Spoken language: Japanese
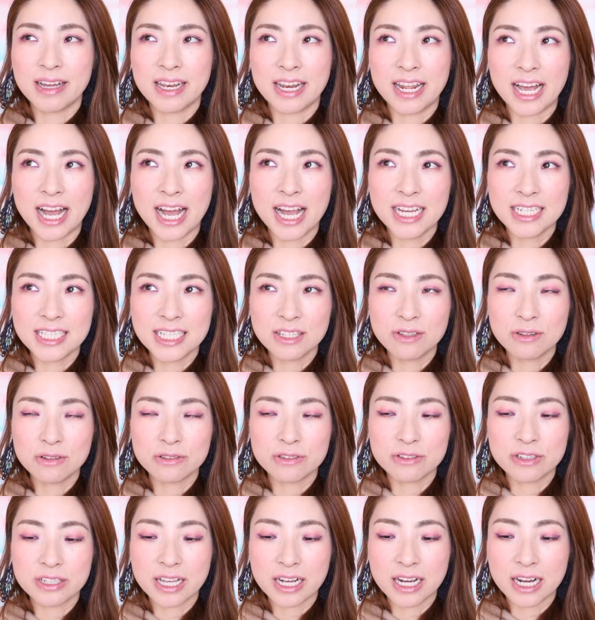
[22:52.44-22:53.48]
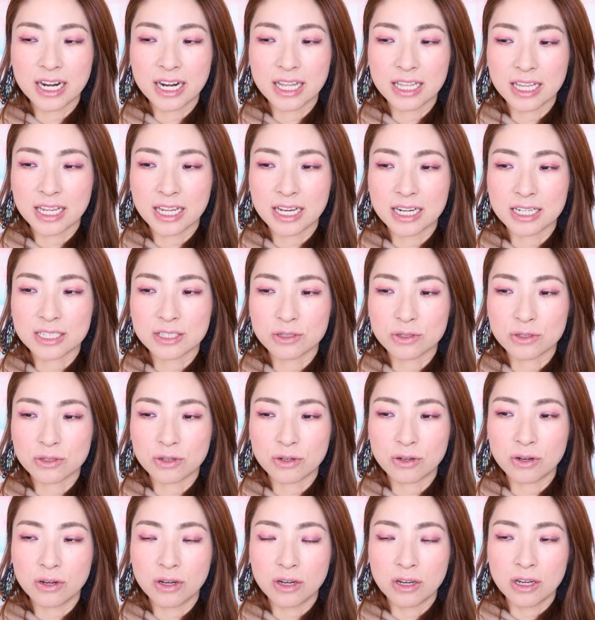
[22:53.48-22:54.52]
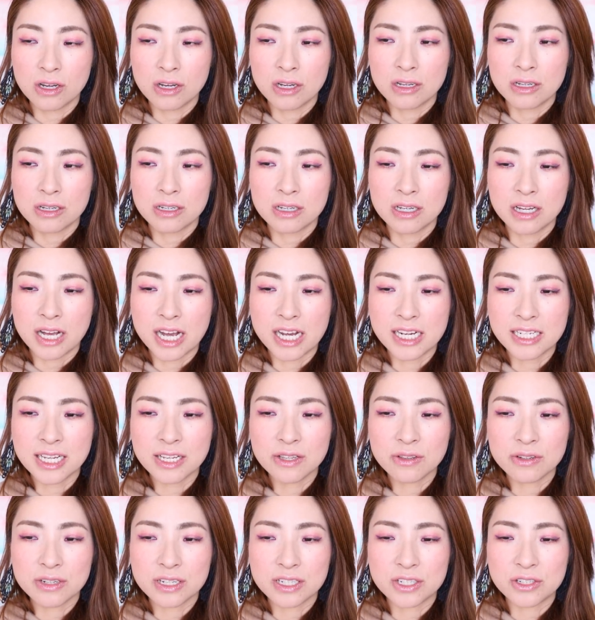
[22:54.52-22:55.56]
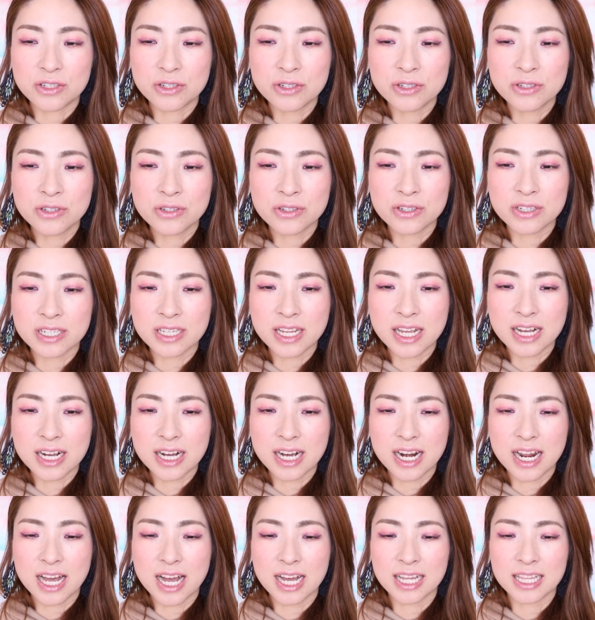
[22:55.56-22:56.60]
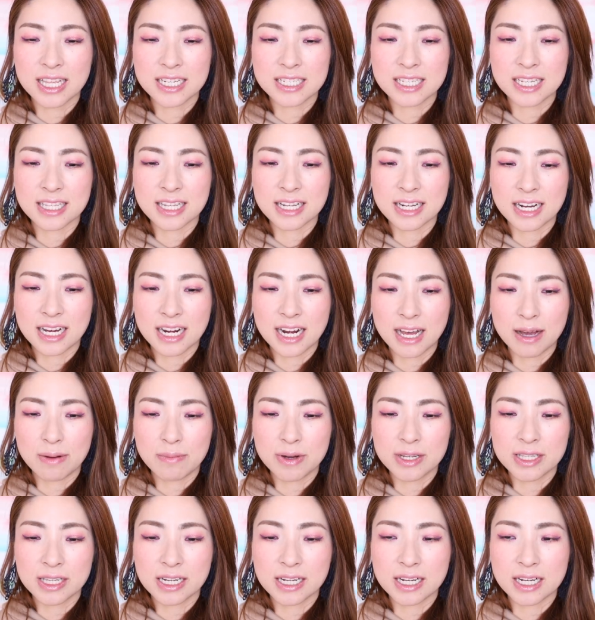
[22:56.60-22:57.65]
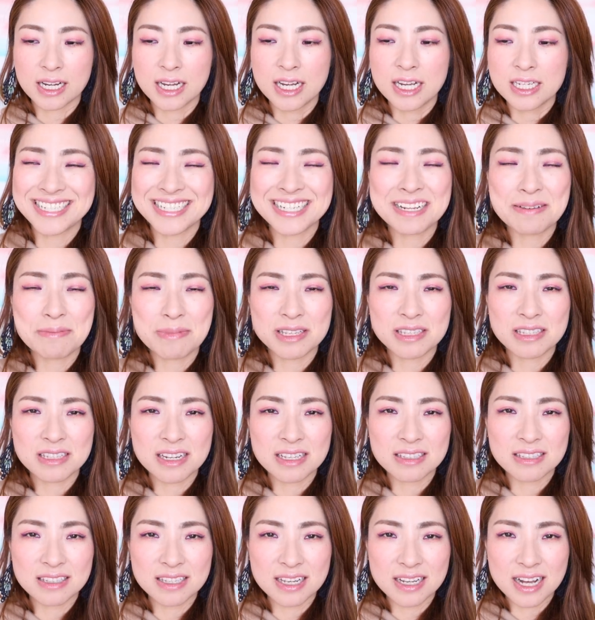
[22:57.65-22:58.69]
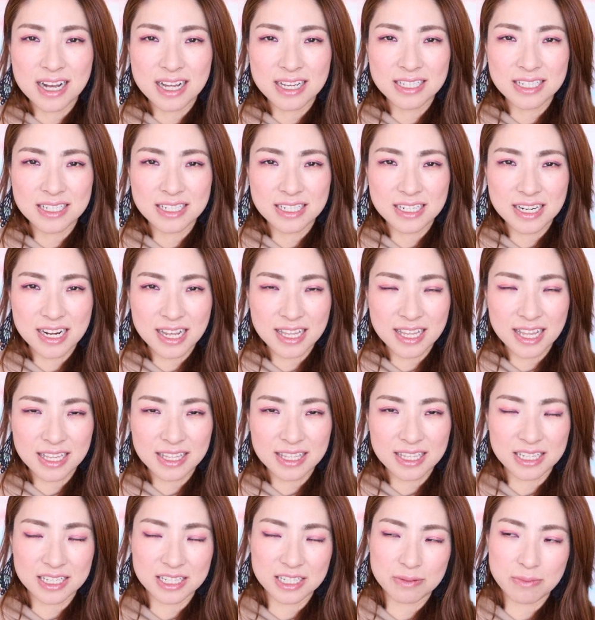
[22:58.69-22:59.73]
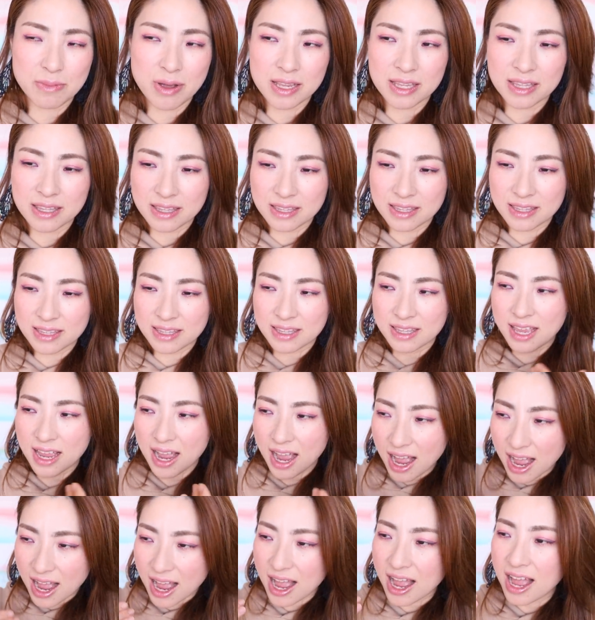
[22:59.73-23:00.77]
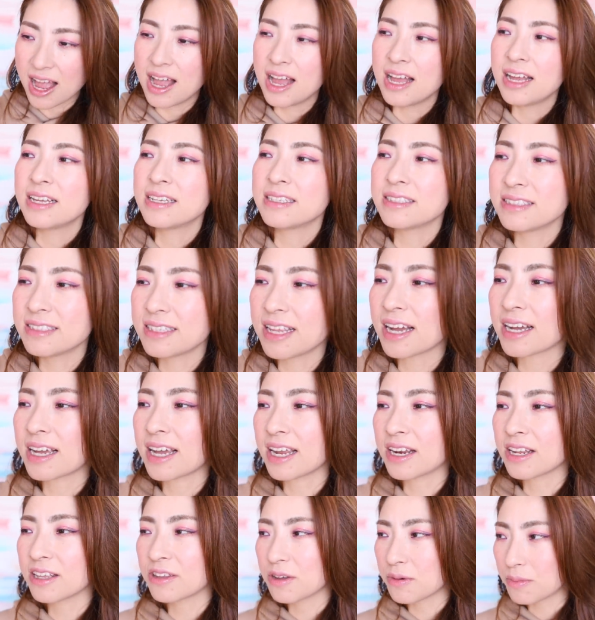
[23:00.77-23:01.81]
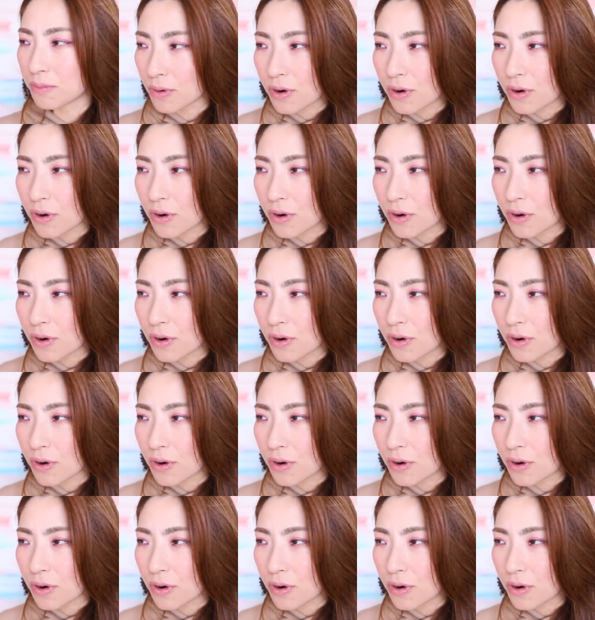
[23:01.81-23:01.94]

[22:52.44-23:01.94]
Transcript: まあねアイシャドウ塗りながらねなんかちょっとアイシャドウに集中しながら話してたからまあなんか尻滅裂な感じに、ね、なってしまったんだけれど